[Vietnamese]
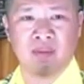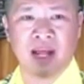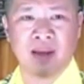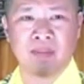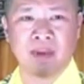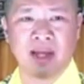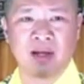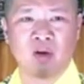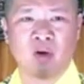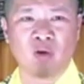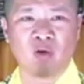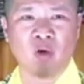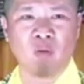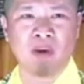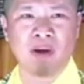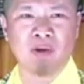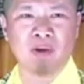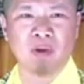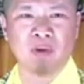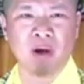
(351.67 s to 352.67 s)
hôm nay mẹ gọi
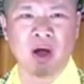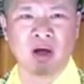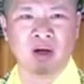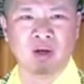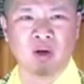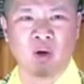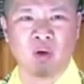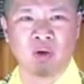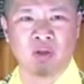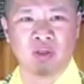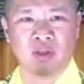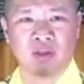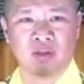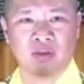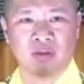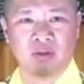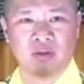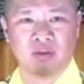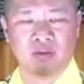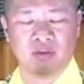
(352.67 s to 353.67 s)
con bao nhiêu lần rồi,